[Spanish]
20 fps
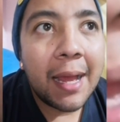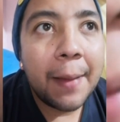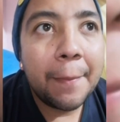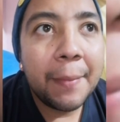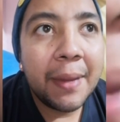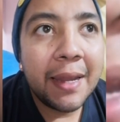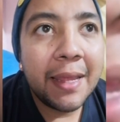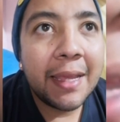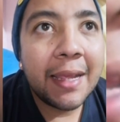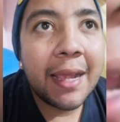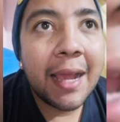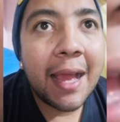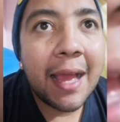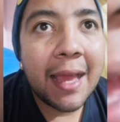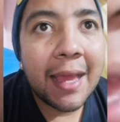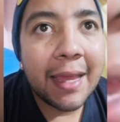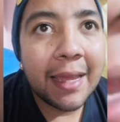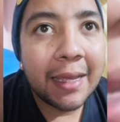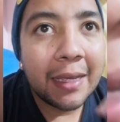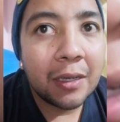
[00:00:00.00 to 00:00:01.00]
América
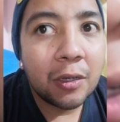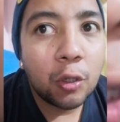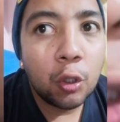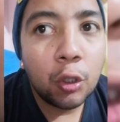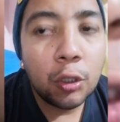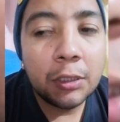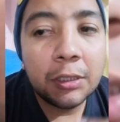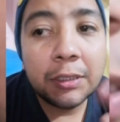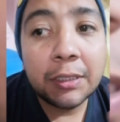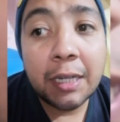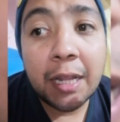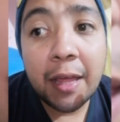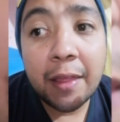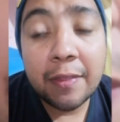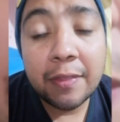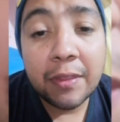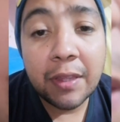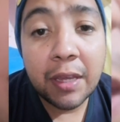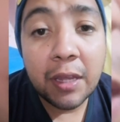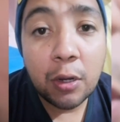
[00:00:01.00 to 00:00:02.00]
en contra
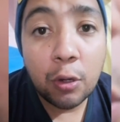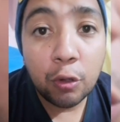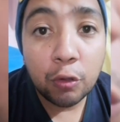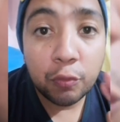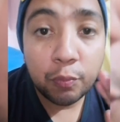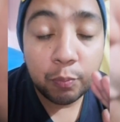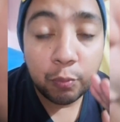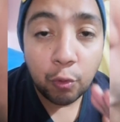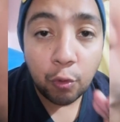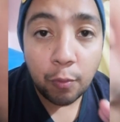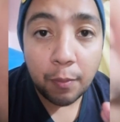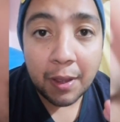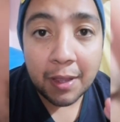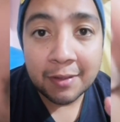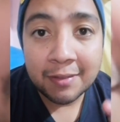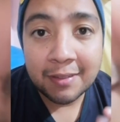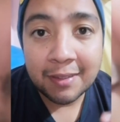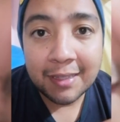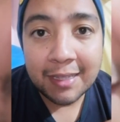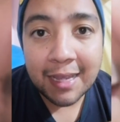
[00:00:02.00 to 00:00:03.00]
de los
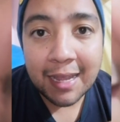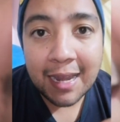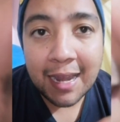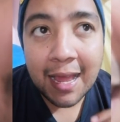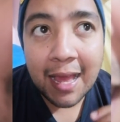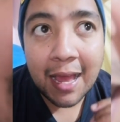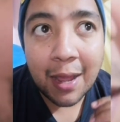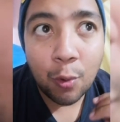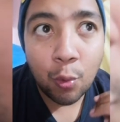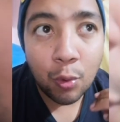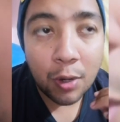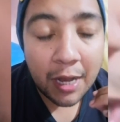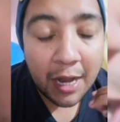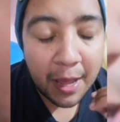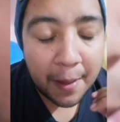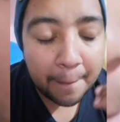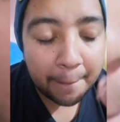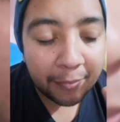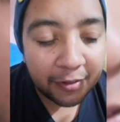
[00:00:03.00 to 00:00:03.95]
Pumas de la UNAM.